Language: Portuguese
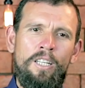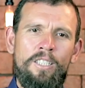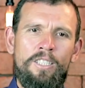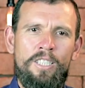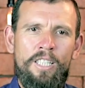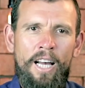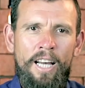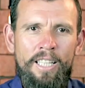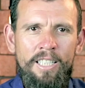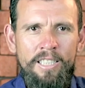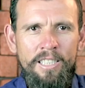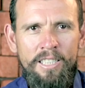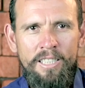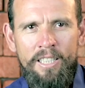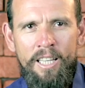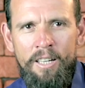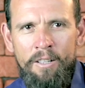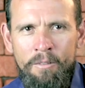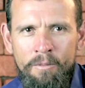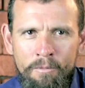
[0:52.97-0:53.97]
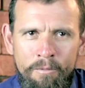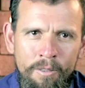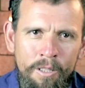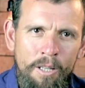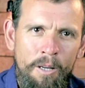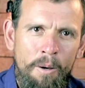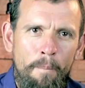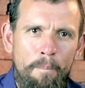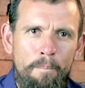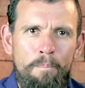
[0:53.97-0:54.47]
já estão
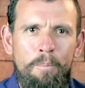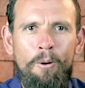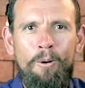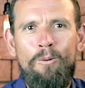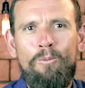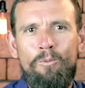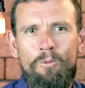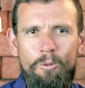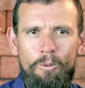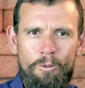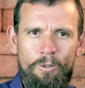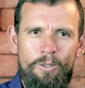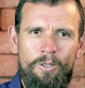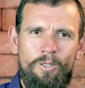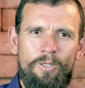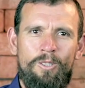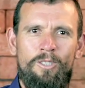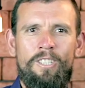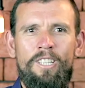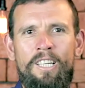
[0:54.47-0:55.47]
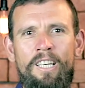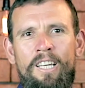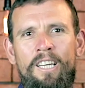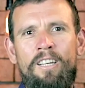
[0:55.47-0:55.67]
prontos.